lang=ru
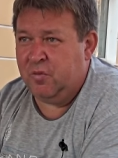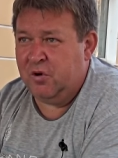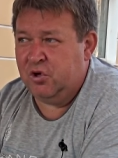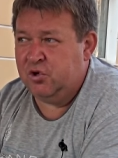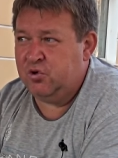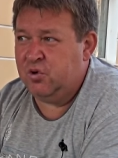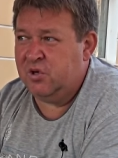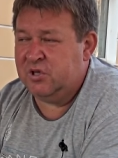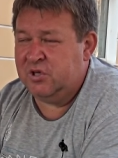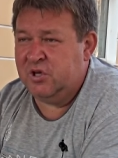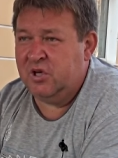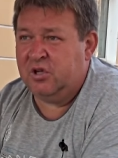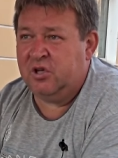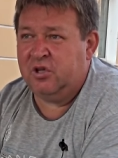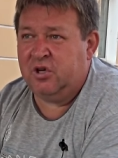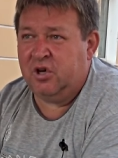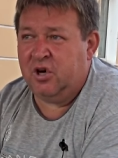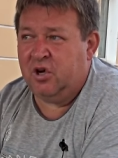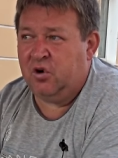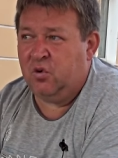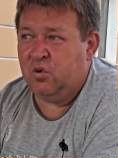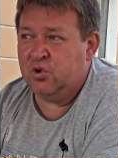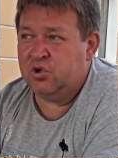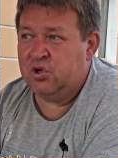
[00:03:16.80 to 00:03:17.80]
большое сделать
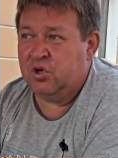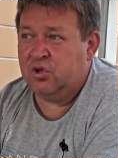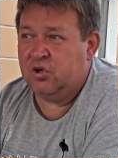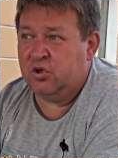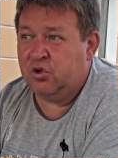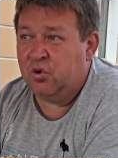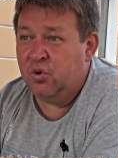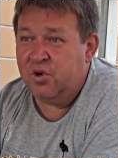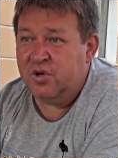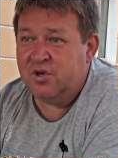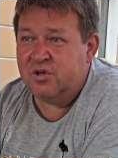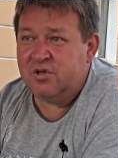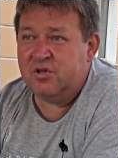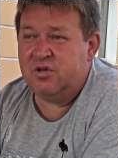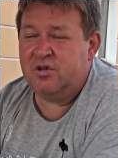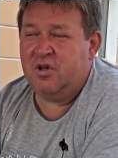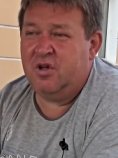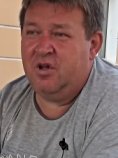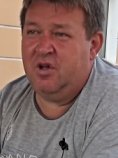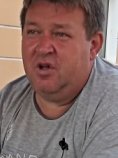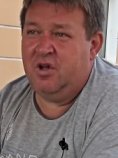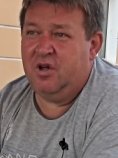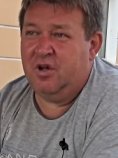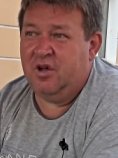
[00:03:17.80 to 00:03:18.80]
хорошее. То есть
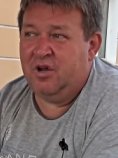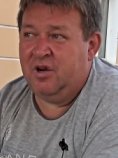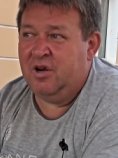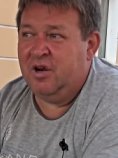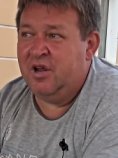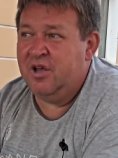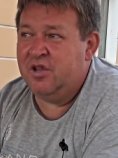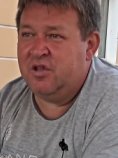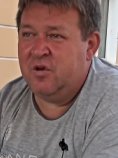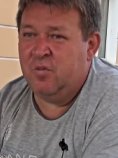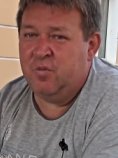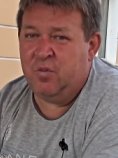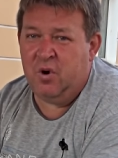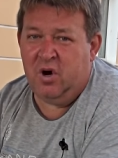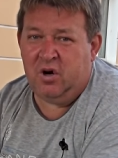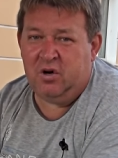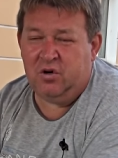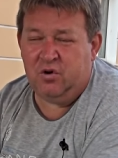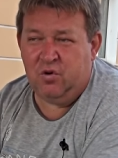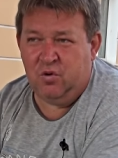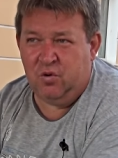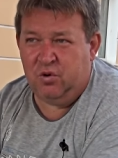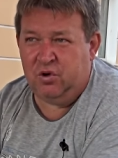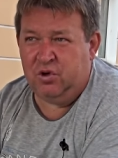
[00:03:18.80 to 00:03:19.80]
летний
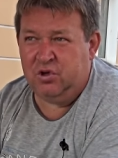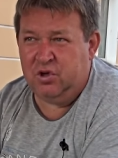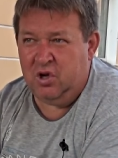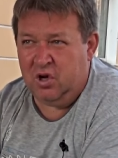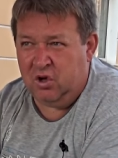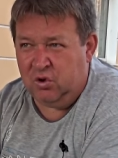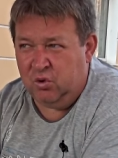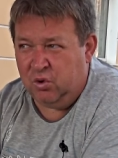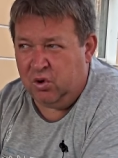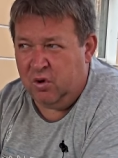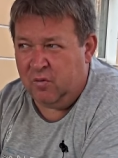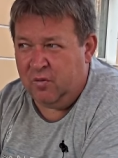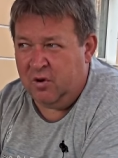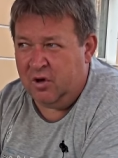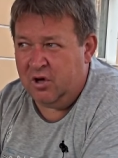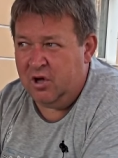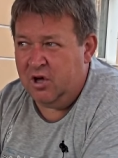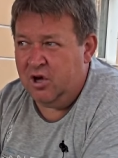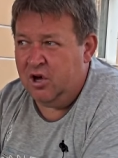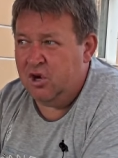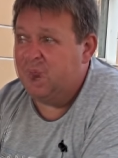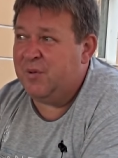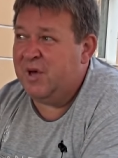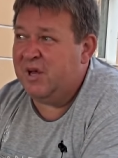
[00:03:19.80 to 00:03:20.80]
парк города Глухова.
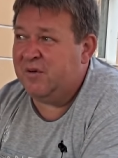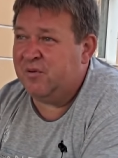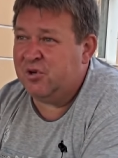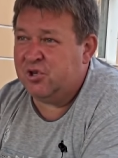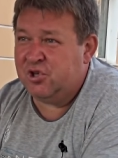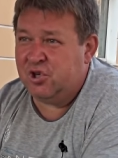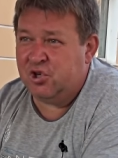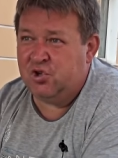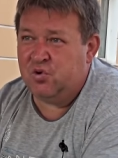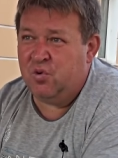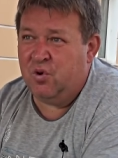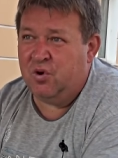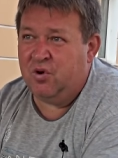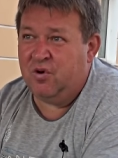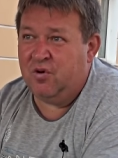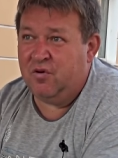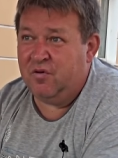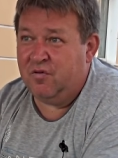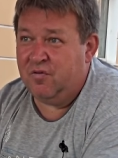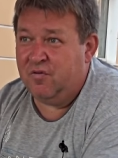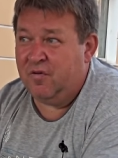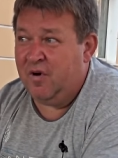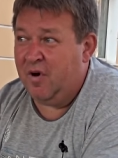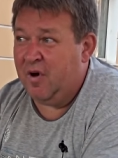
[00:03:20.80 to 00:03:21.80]
Первый шажок
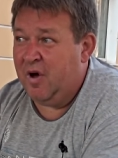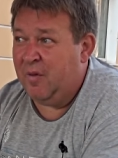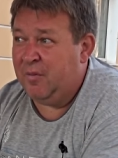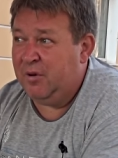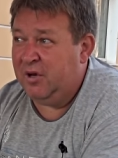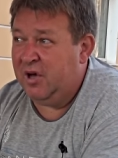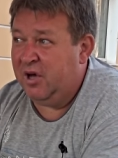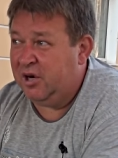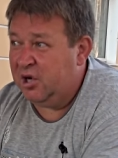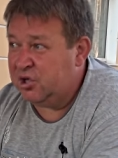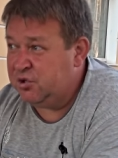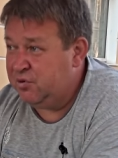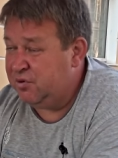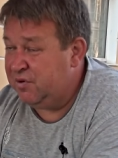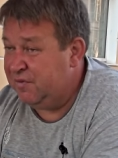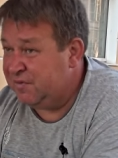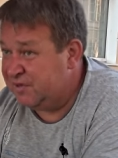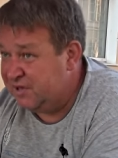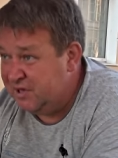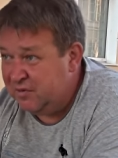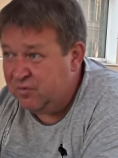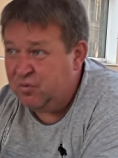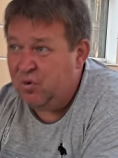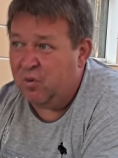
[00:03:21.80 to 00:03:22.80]
облагораживания
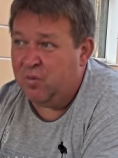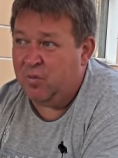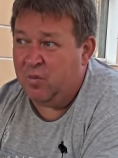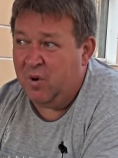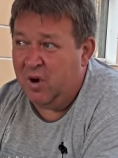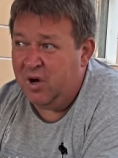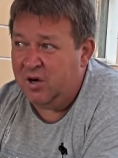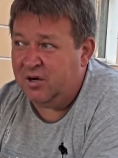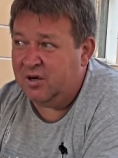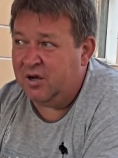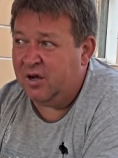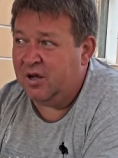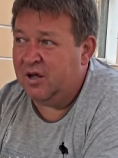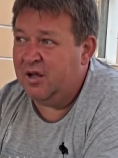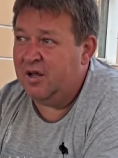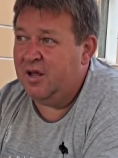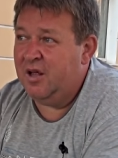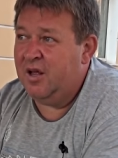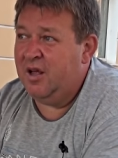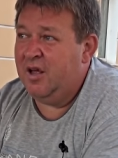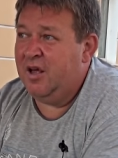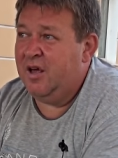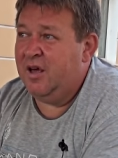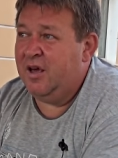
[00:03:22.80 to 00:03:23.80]
всего парка –
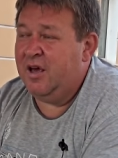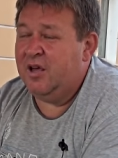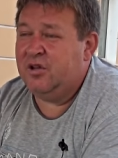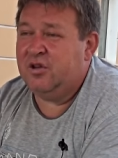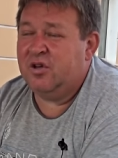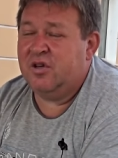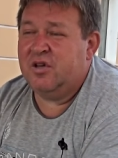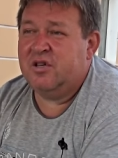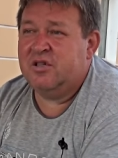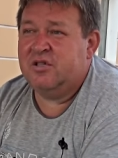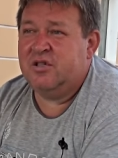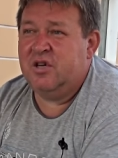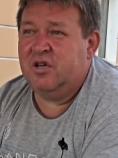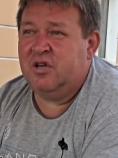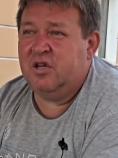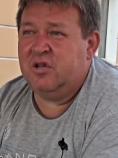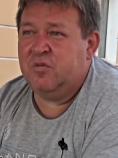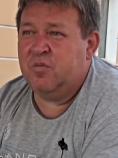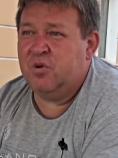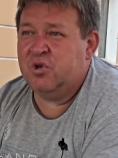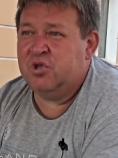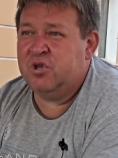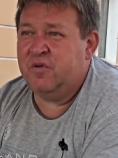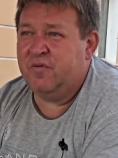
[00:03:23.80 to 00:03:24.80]
это
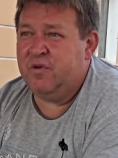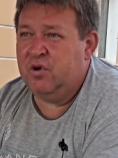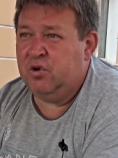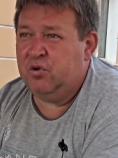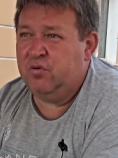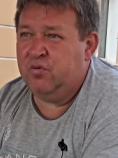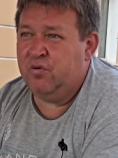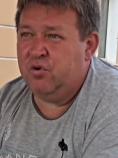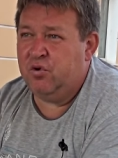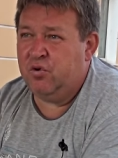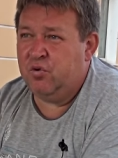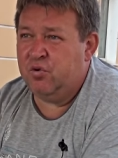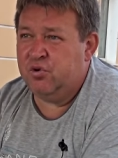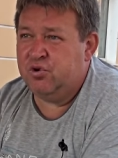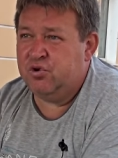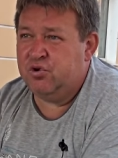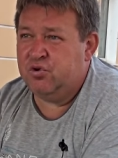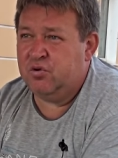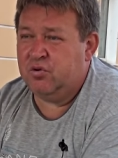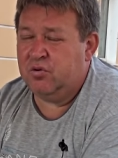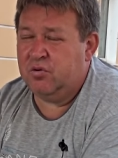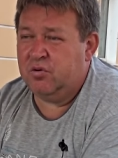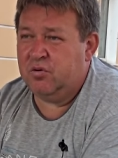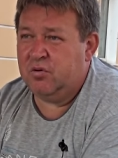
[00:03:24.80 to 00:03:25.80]
сделать можжевеловую
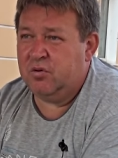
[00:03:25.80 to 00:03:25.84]
рощу